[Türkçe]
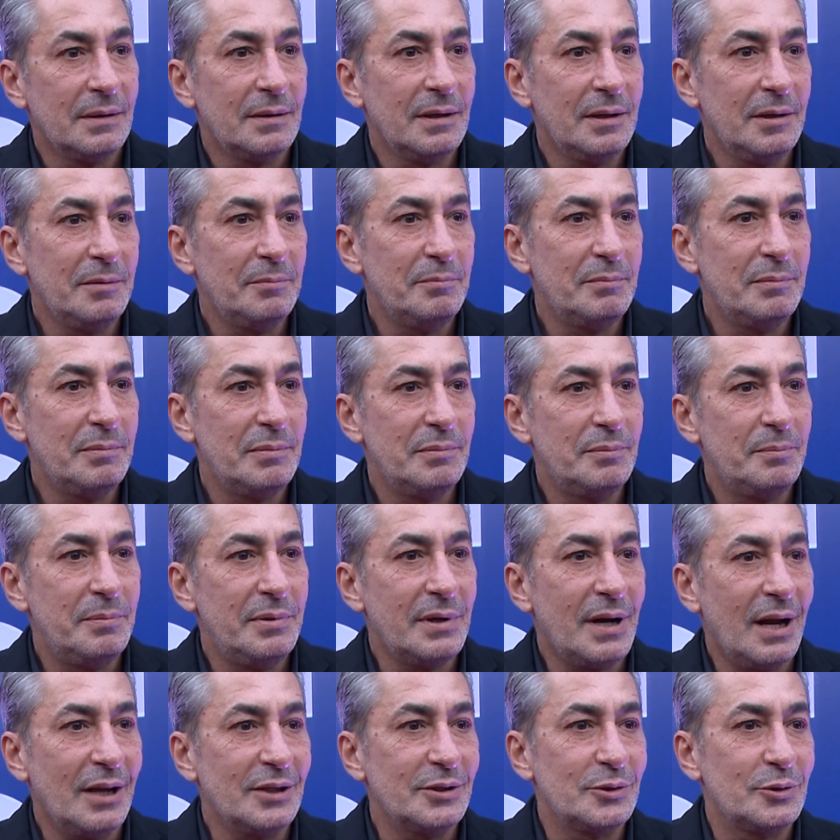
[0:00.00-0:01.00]
E,
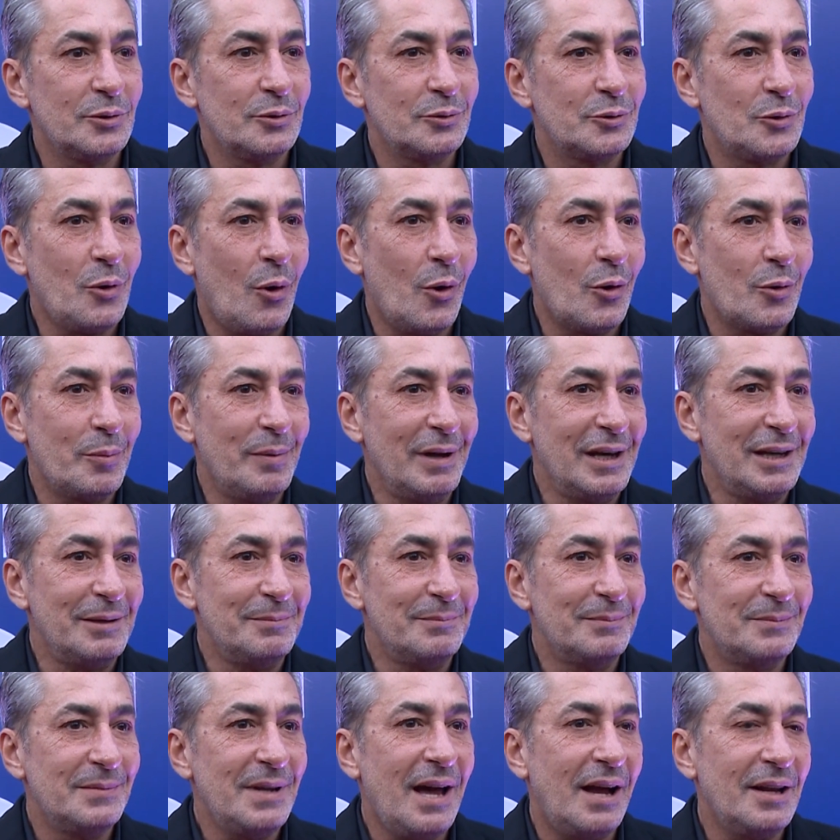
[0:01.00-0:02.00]
biraz zor
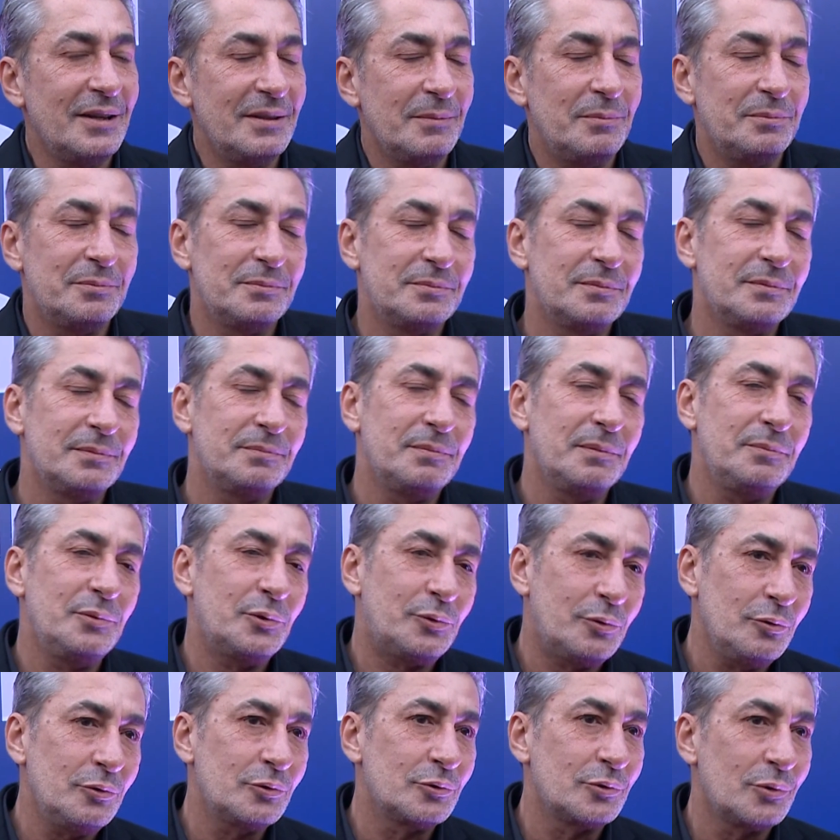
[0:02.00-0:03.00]
benim. Yani
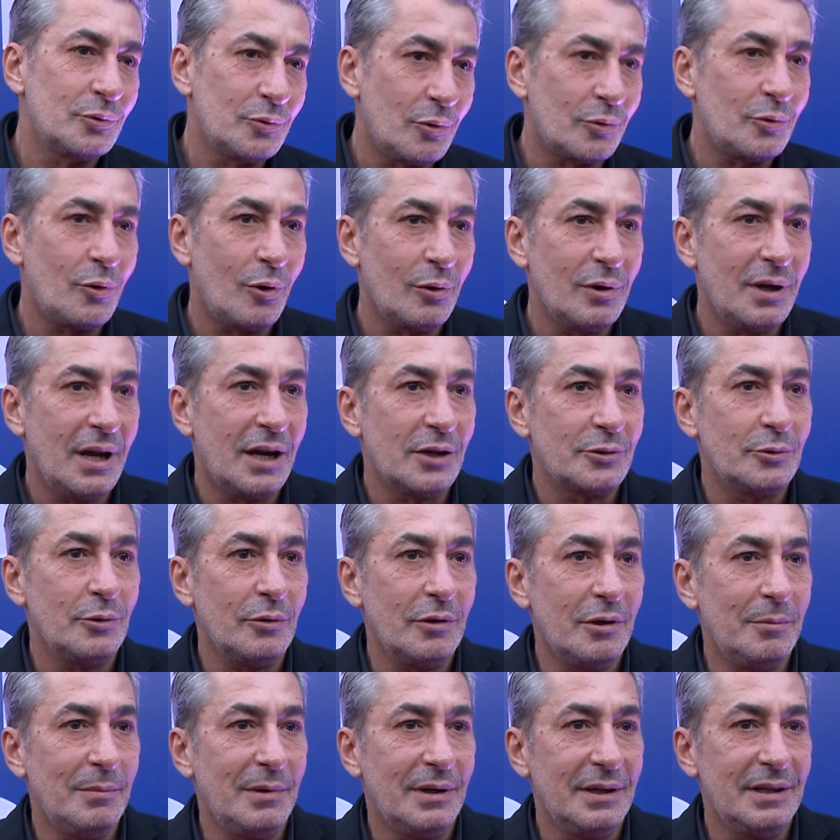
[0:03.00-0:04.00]
bütün roller
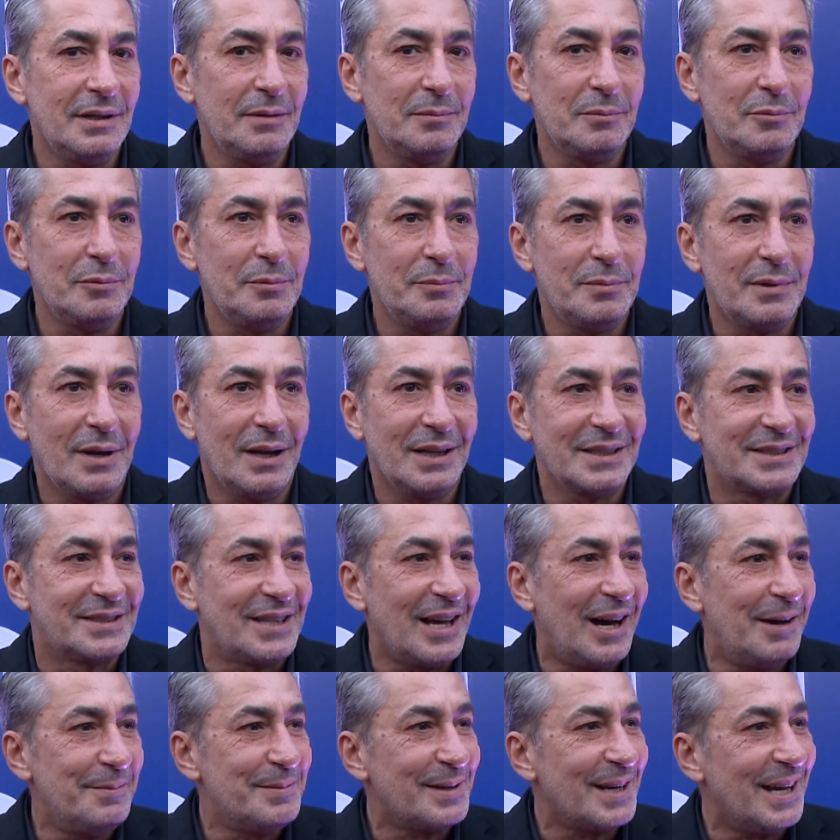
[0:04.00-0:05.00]
zor ama hani bu biraz
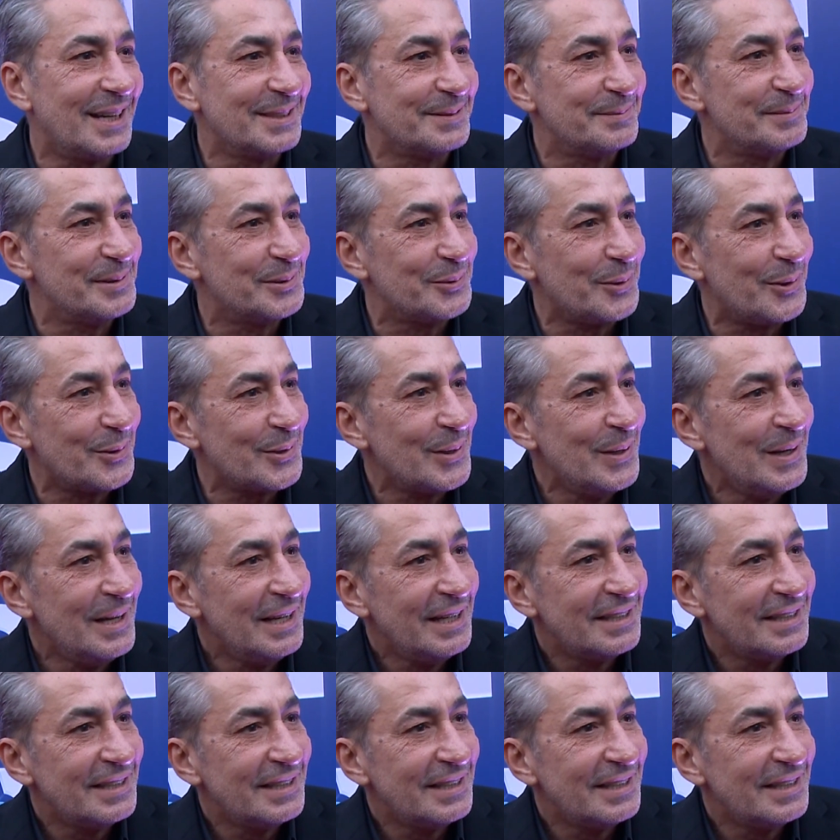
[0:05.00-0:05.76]
daha biraz bir zor.